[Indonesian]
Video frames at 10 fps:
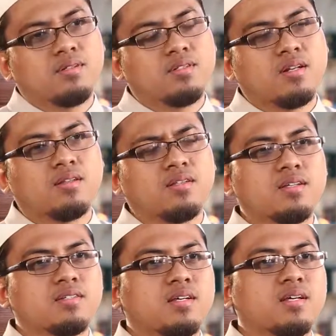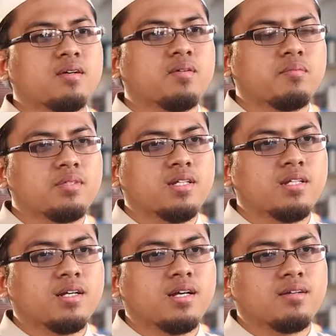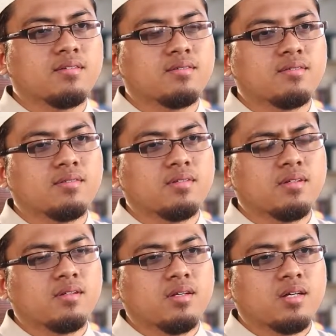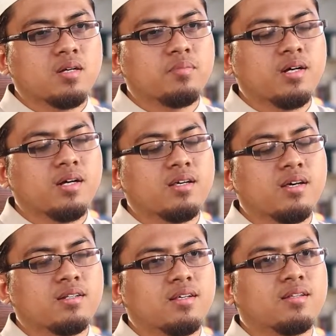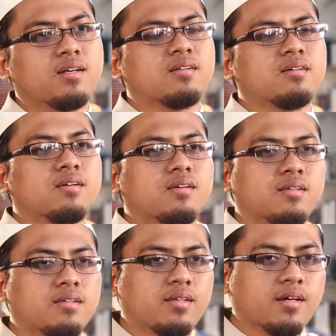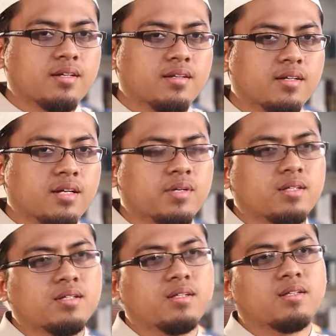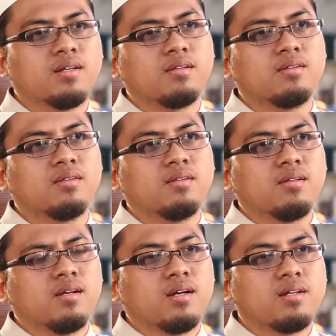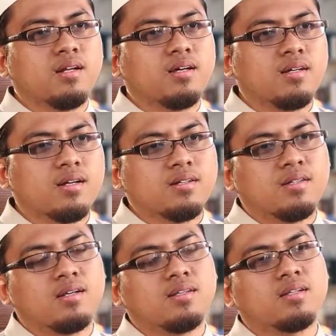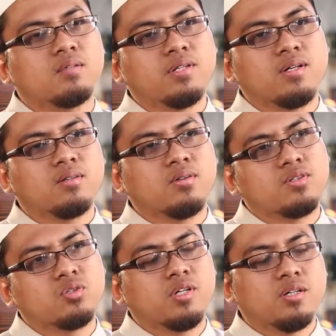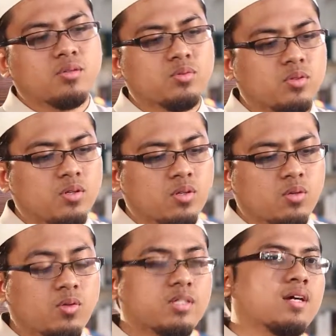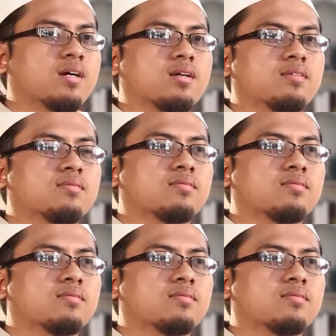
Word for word: senantiasa menjadikan kebahagiaan kita yang ada dalam hati kita adalah dengan ketaatan kepada Allah Subhanahu wa taala.